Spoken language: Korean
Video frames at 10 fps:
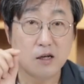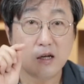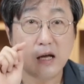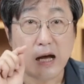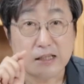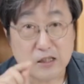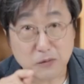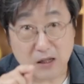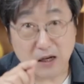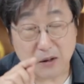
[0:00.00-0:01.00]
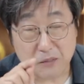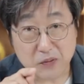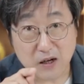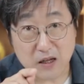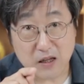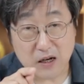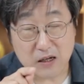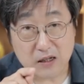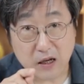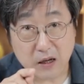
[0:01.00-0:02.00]
아침에 내가
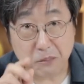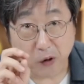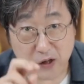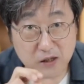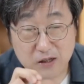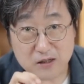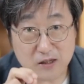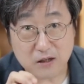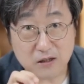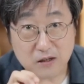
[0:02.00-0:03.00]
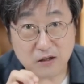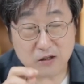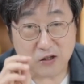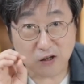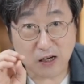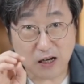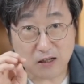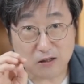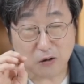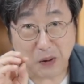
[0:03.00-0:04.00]
플랜할 때 포인트를 찍었던 것,
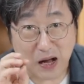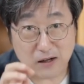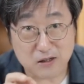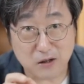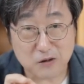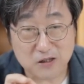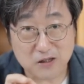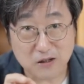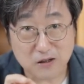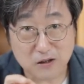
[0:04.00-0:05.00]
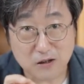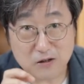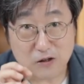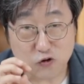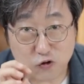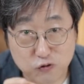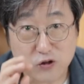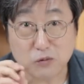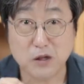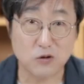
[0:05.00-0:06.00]
전략적 방점을 찍었던 것을
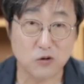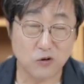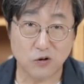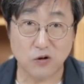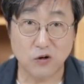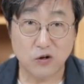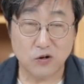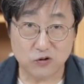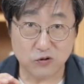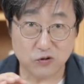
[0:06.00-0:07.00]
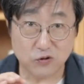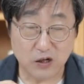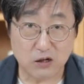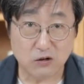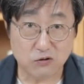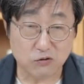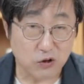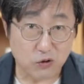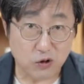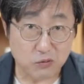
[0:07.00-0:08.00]
중심에 놓고 쭉 하루를
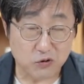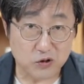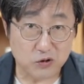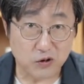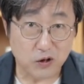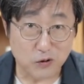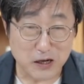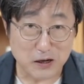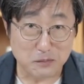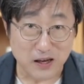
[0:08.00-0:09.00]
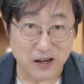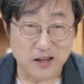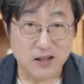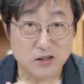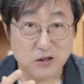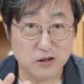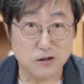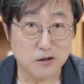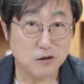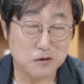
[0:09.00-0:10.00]
되돌아보시고요. 그 다음에 저는
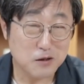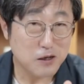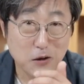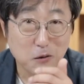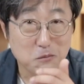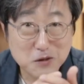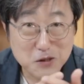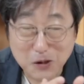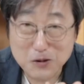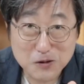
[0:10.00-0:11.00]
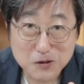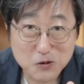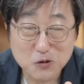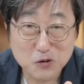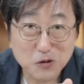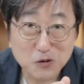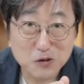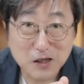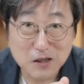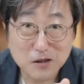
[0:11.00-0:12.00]
여러분들에게 엄청
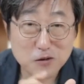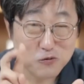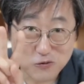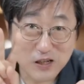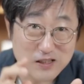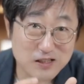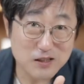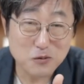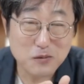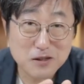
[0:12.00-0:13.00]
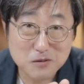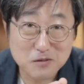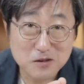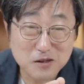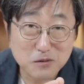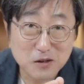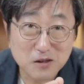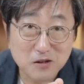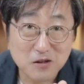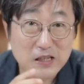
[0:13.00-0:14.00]
중요시하는 거 두 가지 또 말씀을 드리면요.